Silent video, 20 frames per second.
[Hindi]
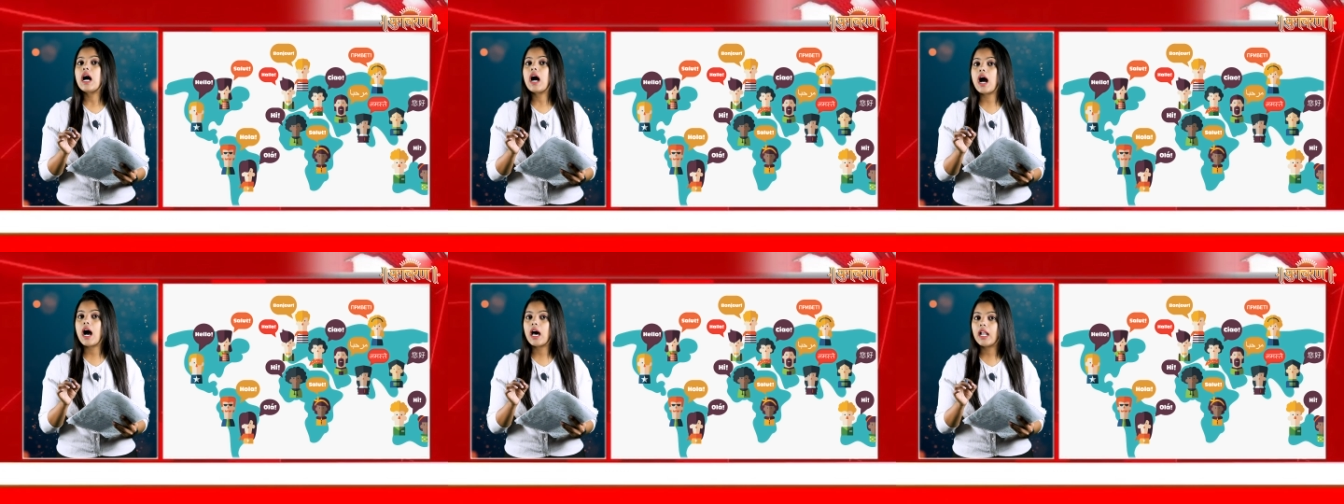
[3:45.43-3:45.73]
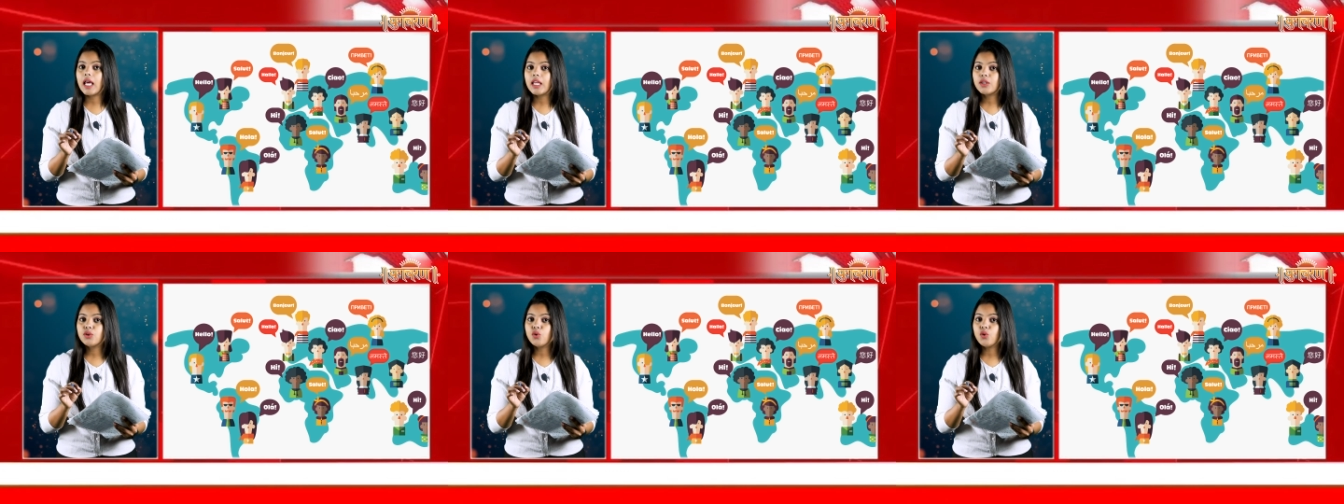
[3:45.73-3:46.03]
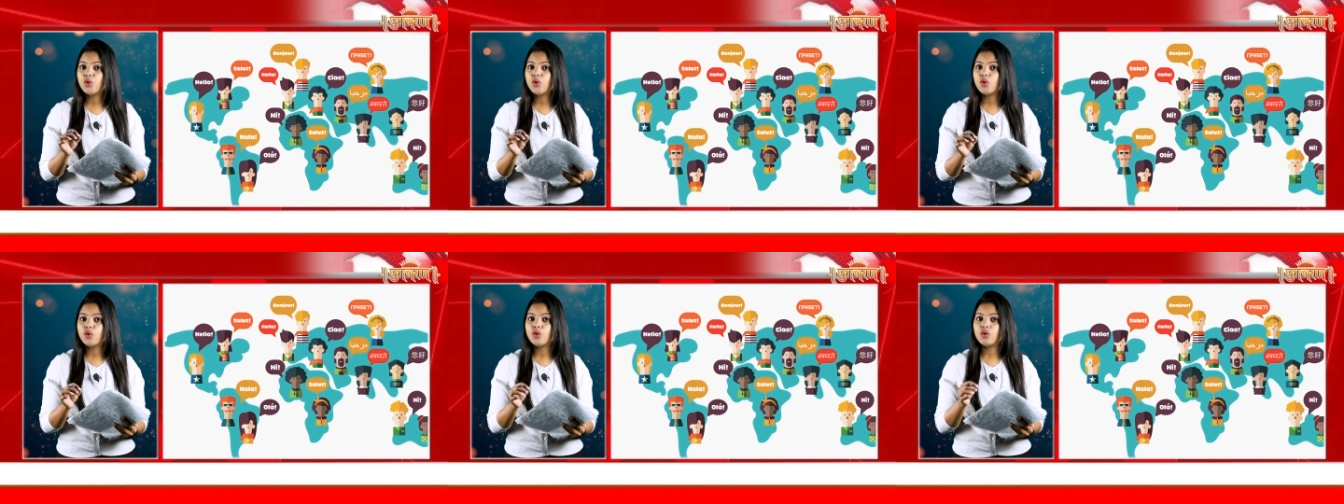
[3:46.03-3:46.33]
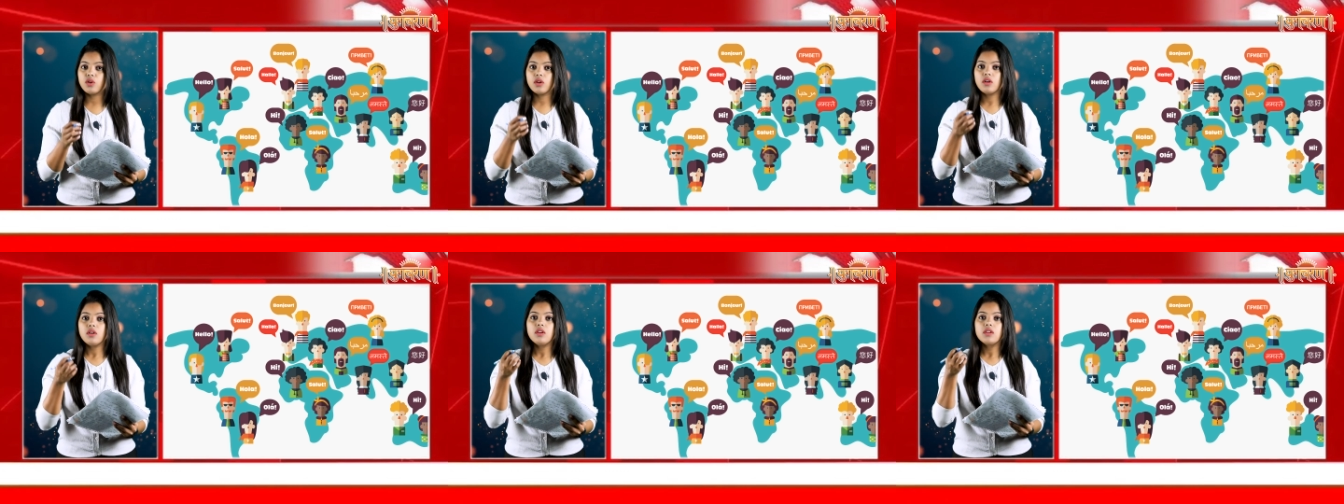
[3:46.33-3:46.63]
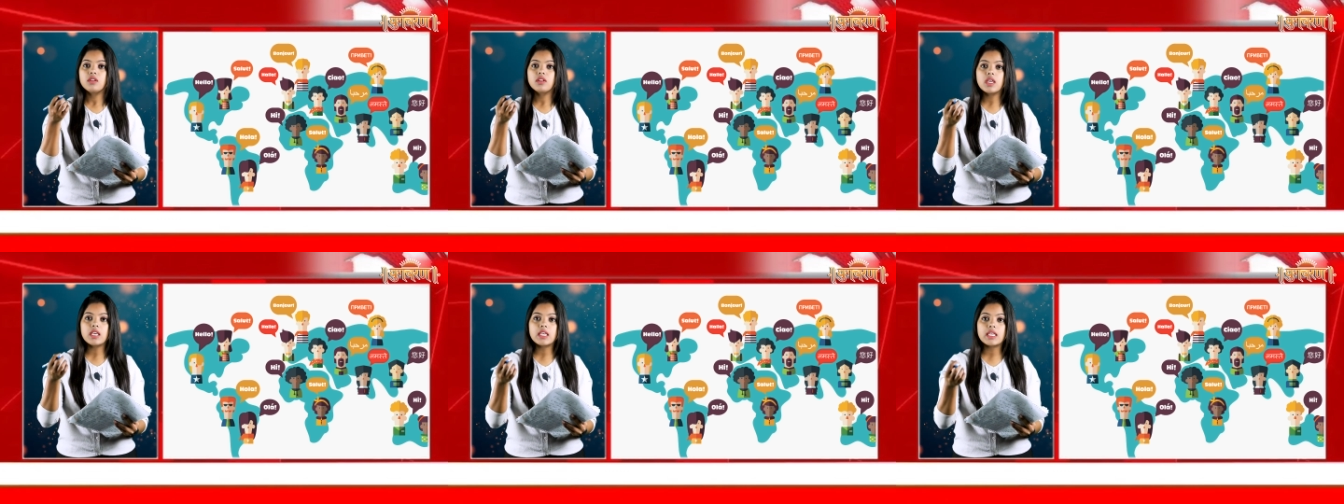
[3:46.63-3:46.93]
हालातों
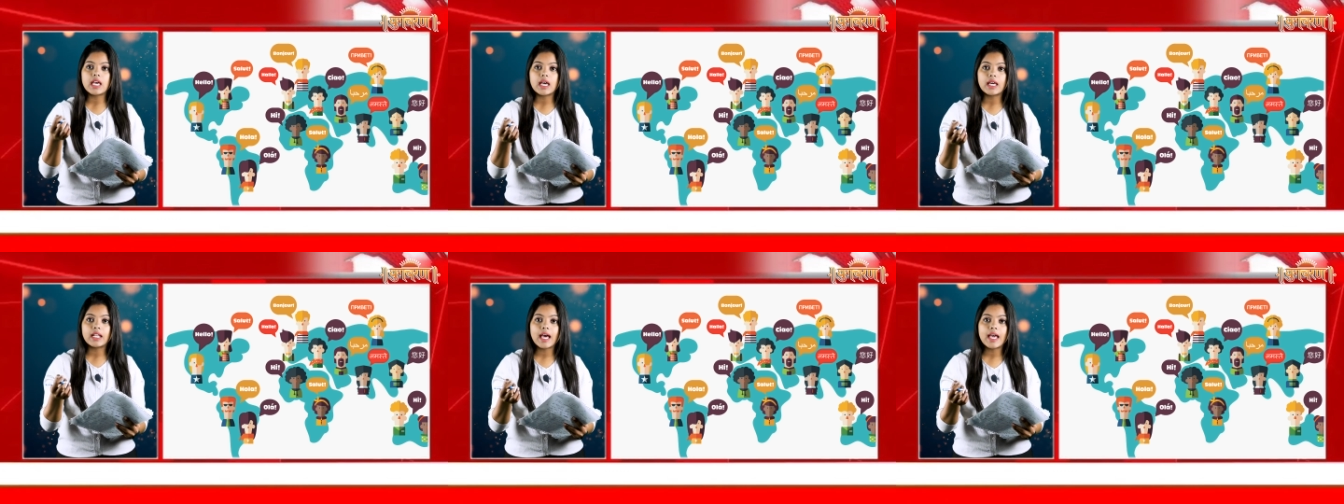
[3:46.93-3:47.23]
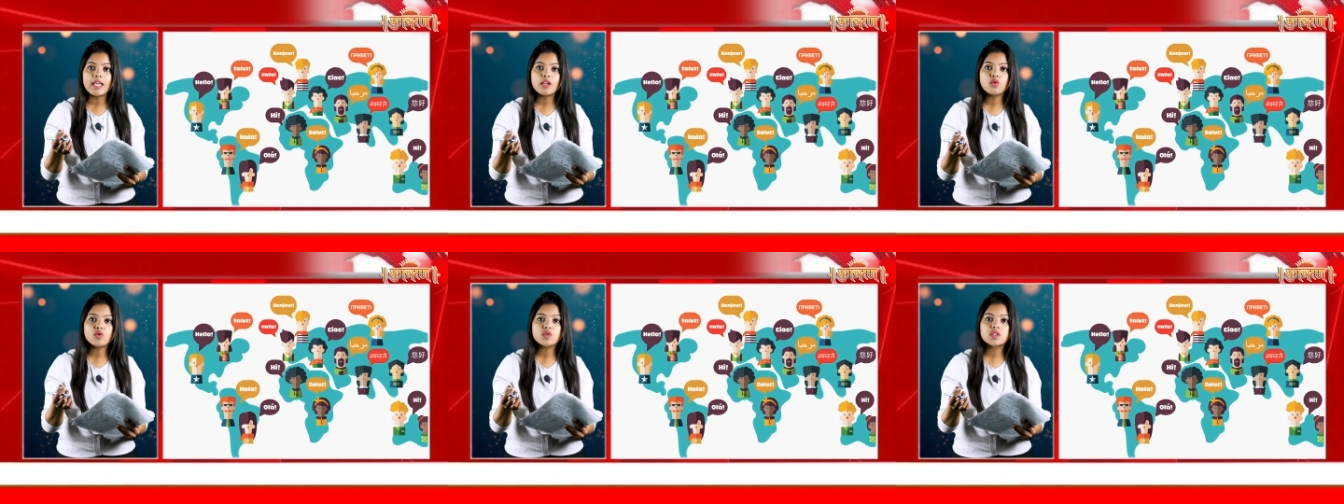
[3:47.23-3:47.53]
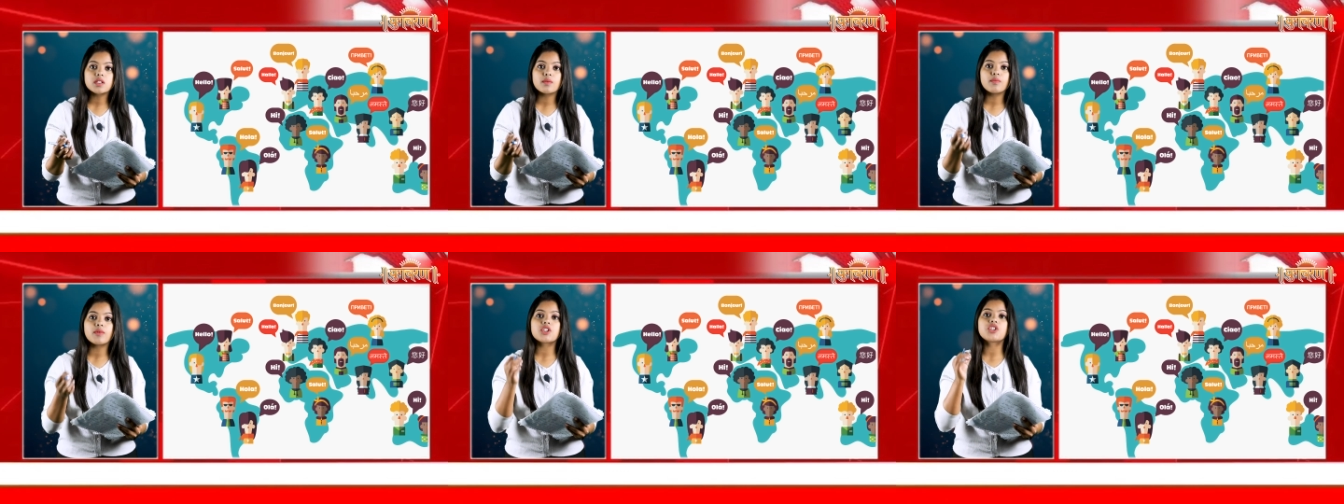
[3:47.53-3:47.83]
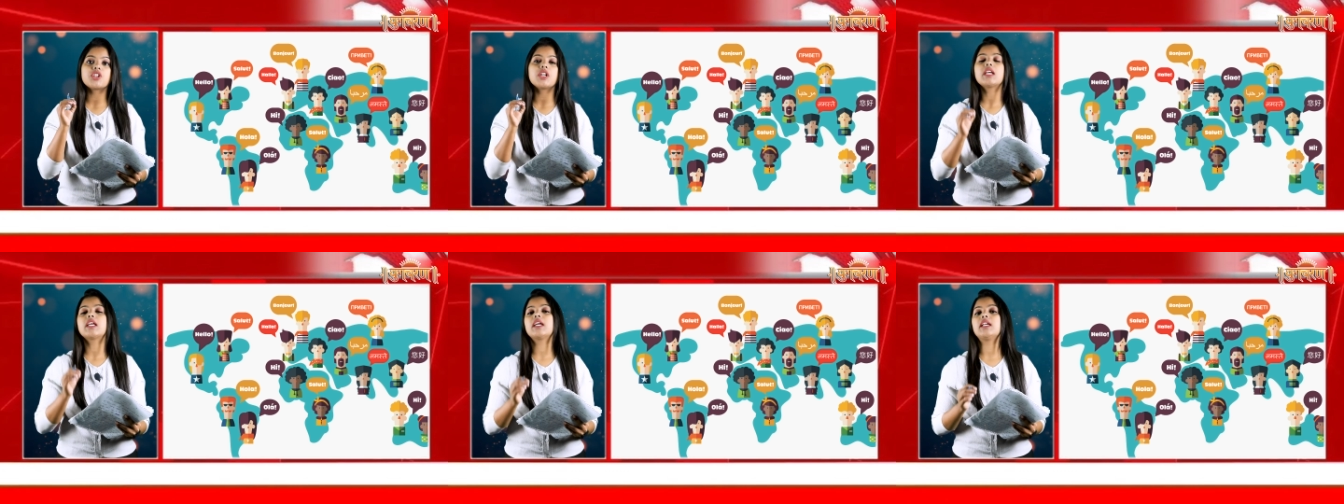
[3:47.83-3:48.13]
की गहराई को समझने